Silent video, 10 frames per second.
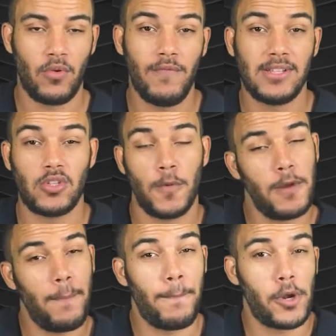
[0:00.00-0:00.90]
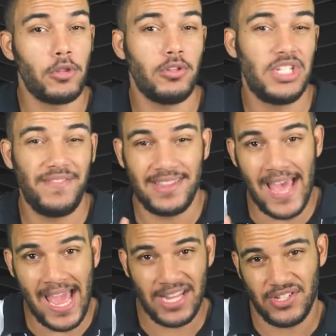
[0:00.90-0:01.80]
conversou sobre a
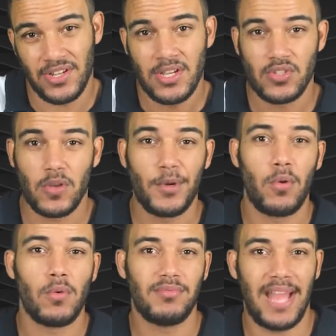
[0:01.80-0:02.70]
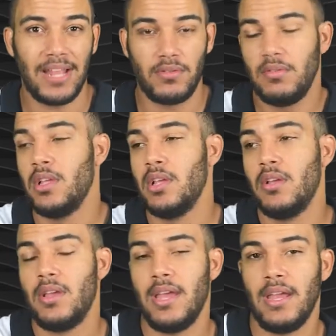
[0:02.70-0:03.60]
produtividade, sobre um contato,
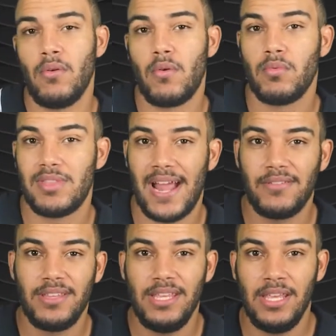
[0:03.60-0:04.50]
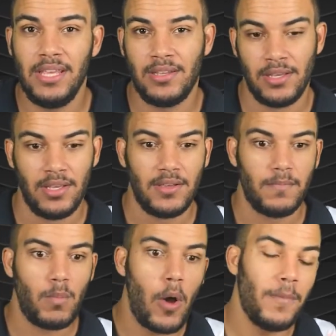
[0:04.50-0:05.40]
é, um contrato que
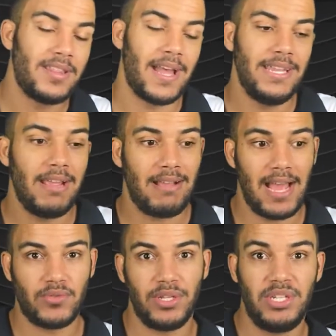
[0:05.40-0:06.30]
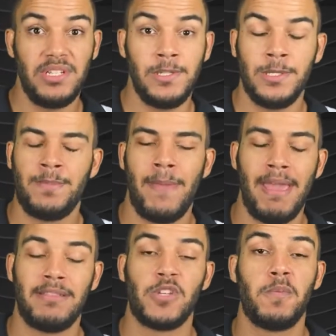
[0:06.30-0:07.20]
aumentaria caso atingisse
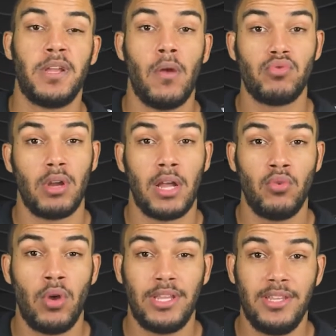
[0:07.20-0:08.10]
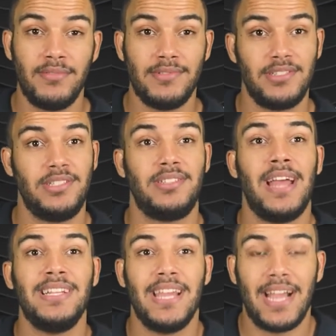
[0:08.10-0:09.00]
metas, porque é um jogador que
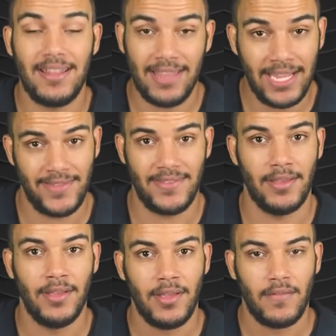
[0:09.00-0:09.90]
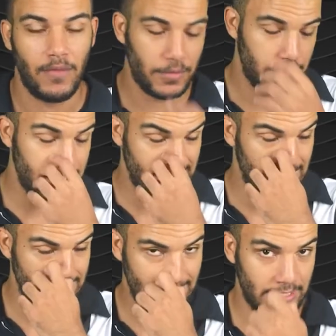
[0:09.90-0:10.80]
está em decadência. Vamos dizer
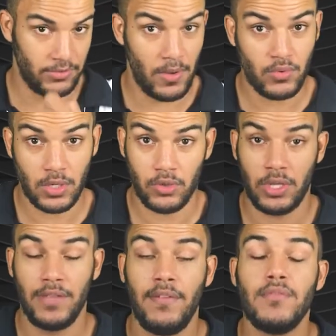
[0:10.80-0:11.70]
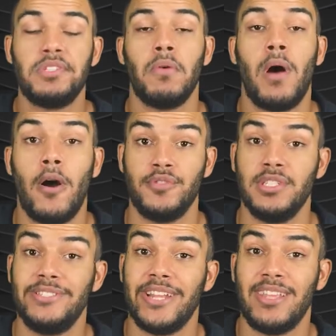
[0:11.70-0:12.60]
assim, não é um jogador que vive o seu auge.
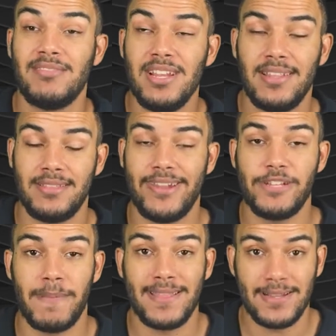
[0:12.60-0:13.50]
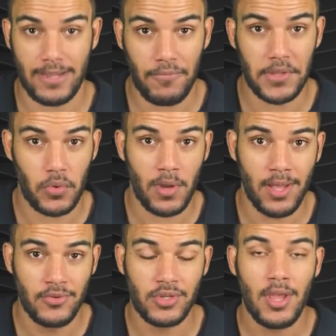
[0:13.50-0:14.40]
Ele já tem 33 para 34
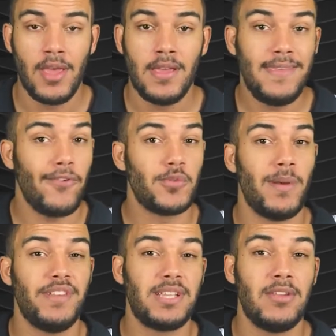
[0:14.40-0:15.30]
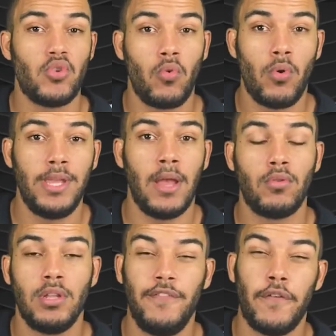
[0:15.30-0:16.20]
anos e a última vez que ele jogou em
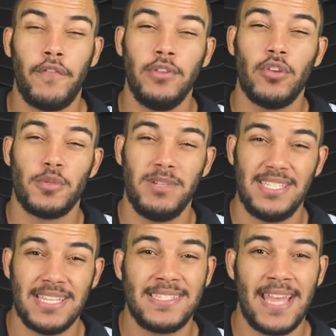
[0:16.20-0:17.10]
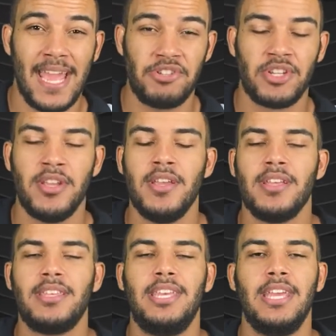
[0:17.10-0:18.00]
alto nível foi em 2017,
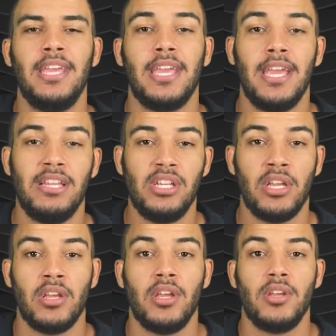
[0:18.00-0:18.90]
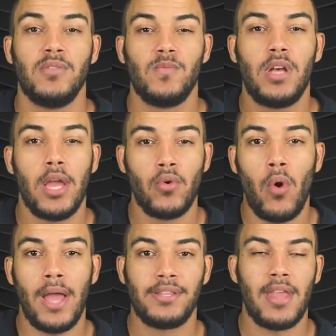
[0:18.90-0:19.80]
que ele
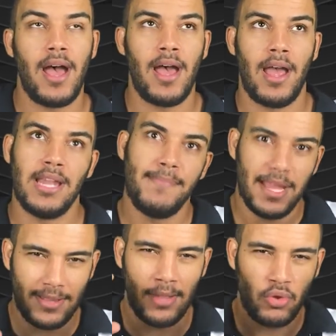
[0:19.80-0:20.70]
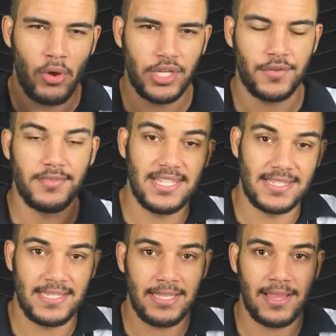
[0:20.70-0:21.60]
ganhou a, a, a Libertadores, vamos dizer
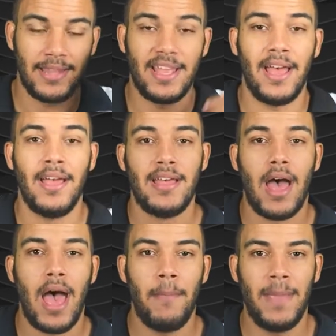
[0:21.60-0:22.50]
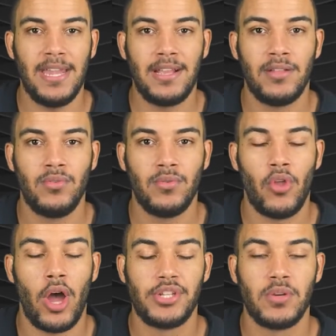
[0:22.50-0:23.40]
assim, lá da América do
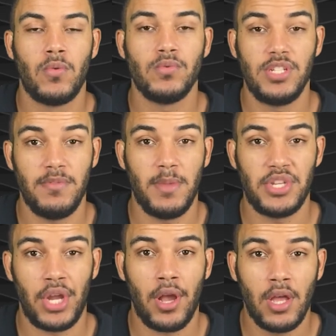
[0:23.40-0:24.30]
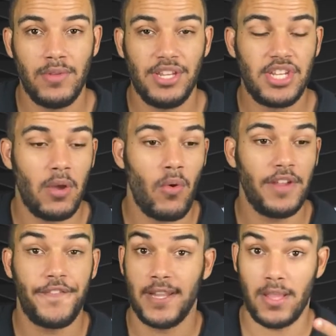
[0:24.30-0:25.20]
Norte com um time mexicano. Ele chegou a
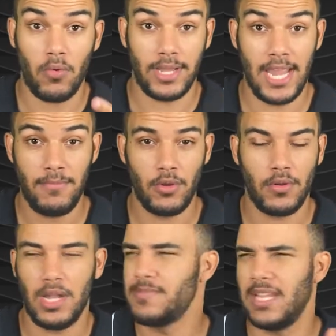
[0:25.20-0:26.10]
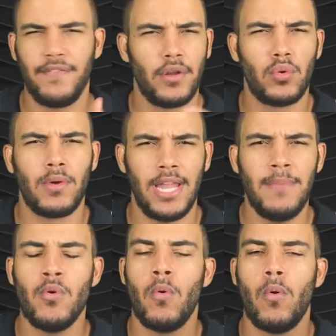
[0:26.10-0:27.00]
enfrentar o Grêmio, não lembro se ele enfrentou o
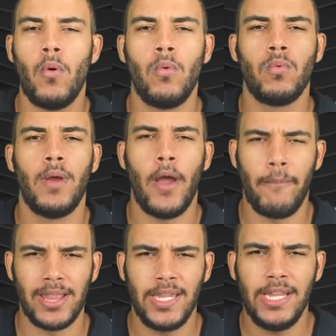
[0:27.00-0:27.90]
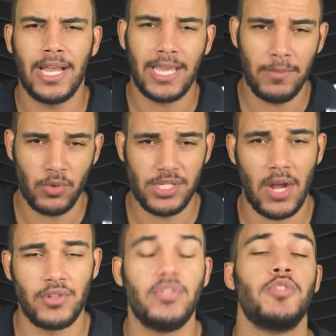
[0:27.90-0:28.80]
Grêmio ou o Real Madrid naquele
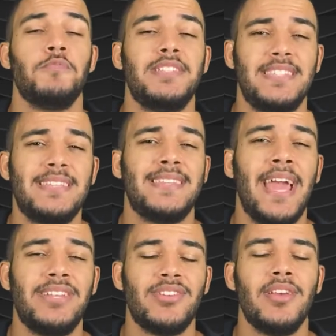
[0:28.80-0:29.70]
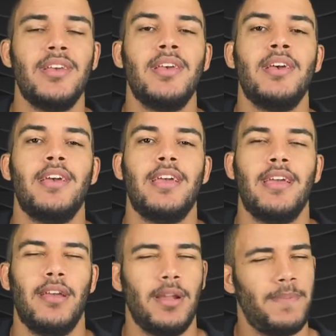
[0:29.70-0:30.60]
Mundial de 2017.
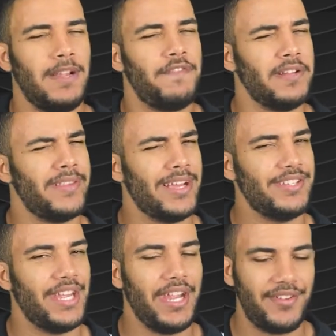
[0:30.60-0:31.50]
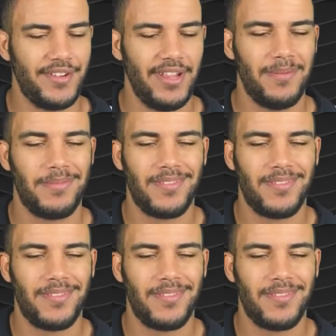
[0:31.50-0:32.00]
É, era para enfrentar a gente, né?